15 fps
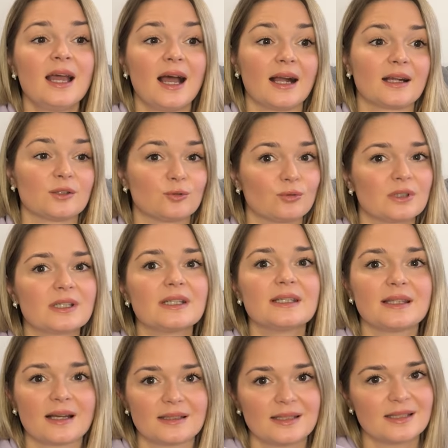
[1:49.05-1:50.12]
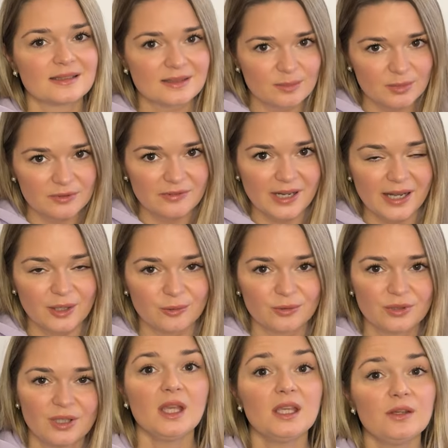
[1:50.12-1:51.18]
о которых иногда я забываю
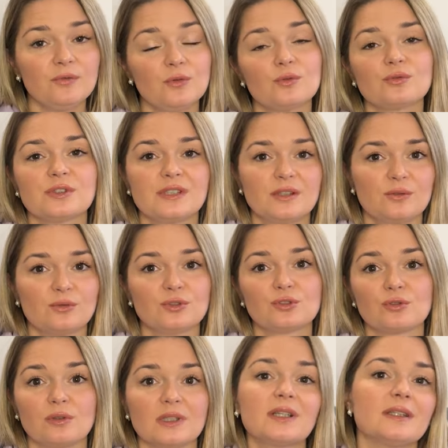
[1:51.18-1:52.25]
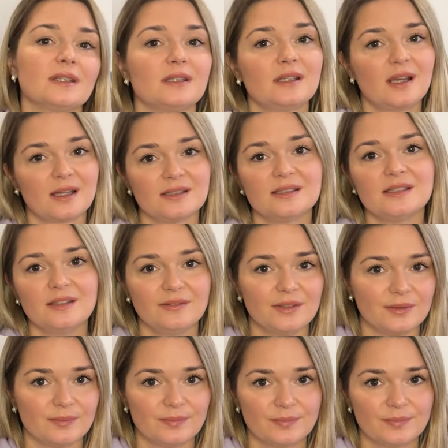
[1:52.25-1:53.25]
и фокусируюсь только на негативе.